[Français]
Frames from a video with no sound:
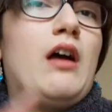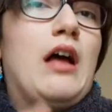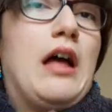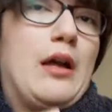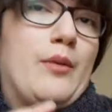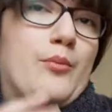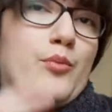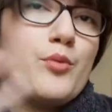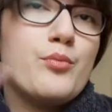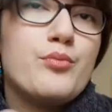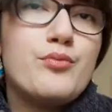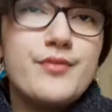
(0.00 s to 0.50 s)
un
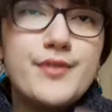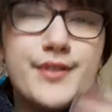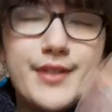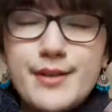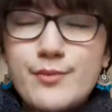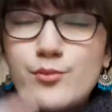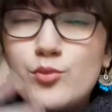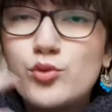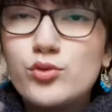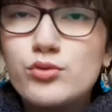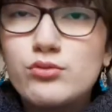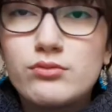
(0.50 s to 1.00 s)
peu plus
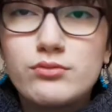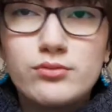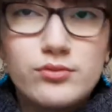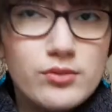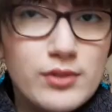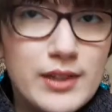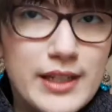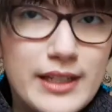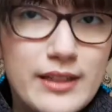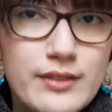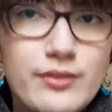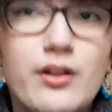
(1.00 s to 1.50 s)
d'émotion du
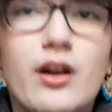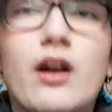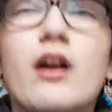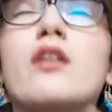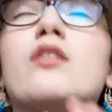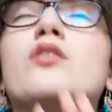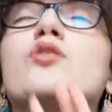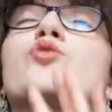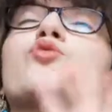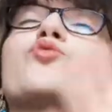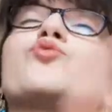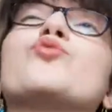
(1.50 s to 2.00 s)
livre,
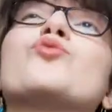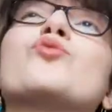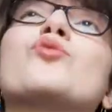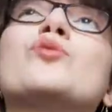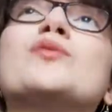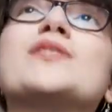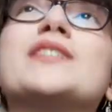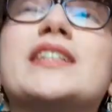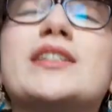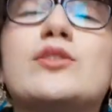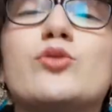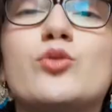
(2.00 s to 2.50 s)
je vous
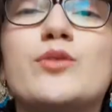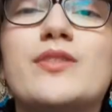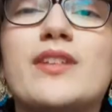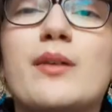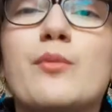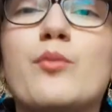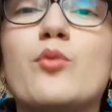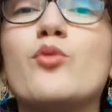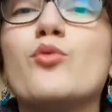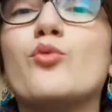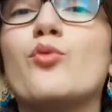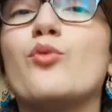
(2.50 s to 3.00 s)
conseille
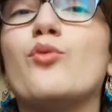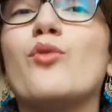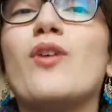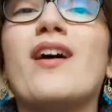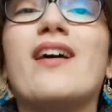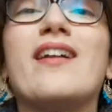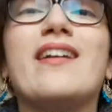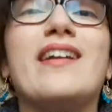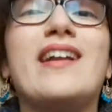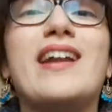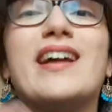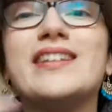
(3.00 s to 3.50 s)
notamment de
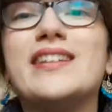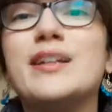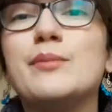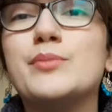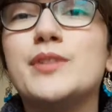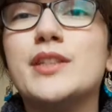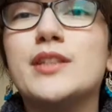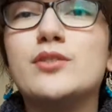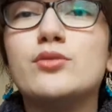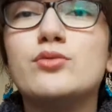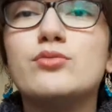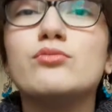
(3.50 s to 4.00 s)
voir
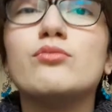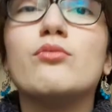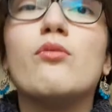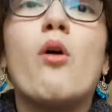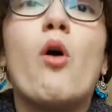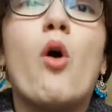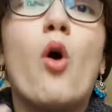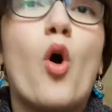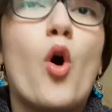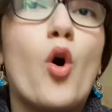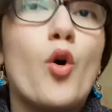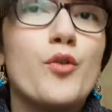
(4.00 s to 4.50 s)
l'adaptation
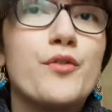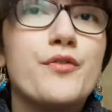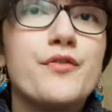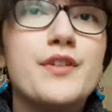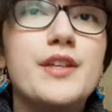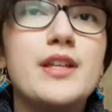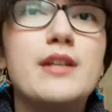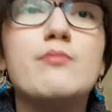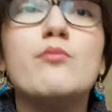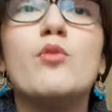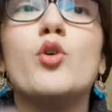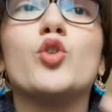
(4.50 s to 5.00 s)
en
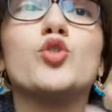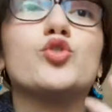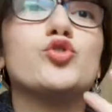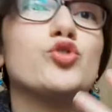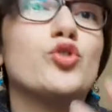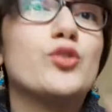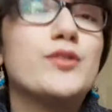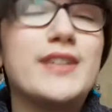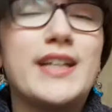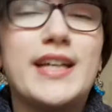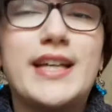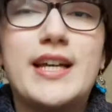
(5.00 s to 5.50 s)
film
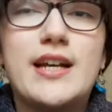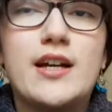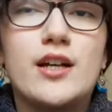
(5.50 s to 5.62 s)
d'André